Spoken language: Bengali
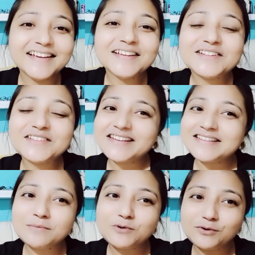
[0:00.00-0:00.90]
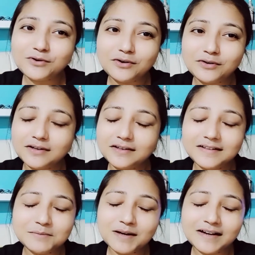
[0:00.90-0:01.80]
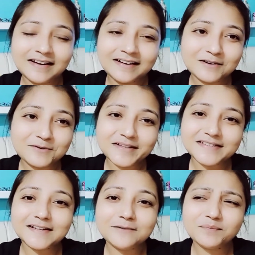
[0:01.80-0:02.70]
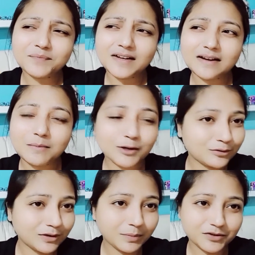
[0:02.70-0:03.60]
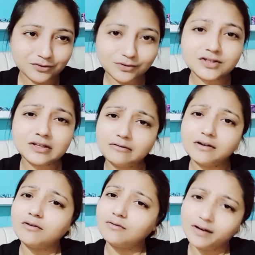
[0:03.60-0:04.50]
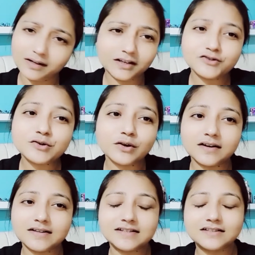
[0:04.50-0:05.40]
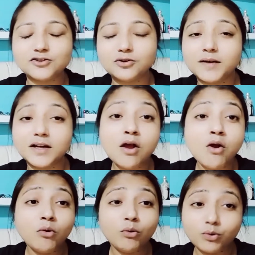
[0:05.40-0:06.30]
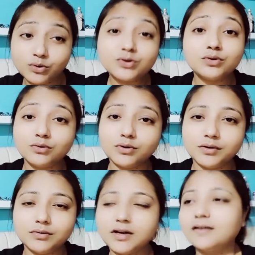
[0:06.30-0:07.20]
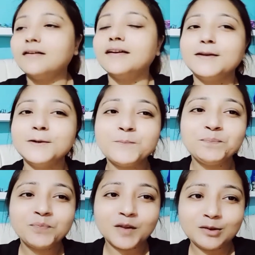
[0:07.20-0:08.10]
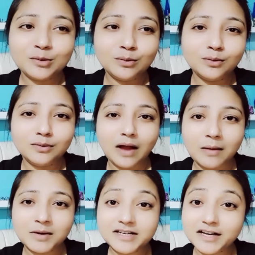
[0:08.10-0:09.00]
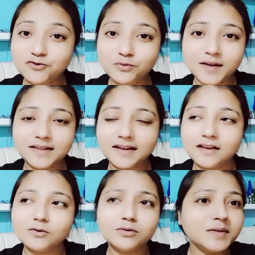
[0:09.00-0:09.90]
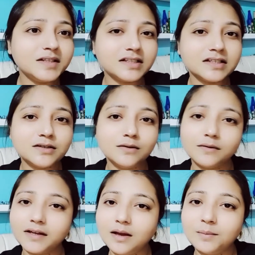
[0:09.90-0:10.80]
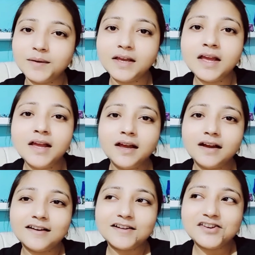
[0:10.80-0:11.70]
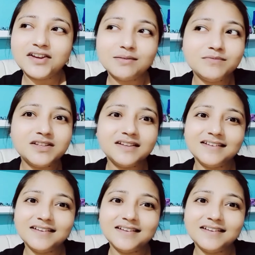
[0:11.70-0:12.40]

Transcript: তো সেই হিসেবে ওর ডিমান্ডে এটা করেছিলাম এটা আমার অতটা পছন্দ ছিল না অন্য একটা কিছু করার ইচ্ছা ছিল বাট ওর জন্য করে ওঠা হয়নি তো আমার সেই সময় থেকেই খুব ইচ্ছে ছিল কি আমি শিবজি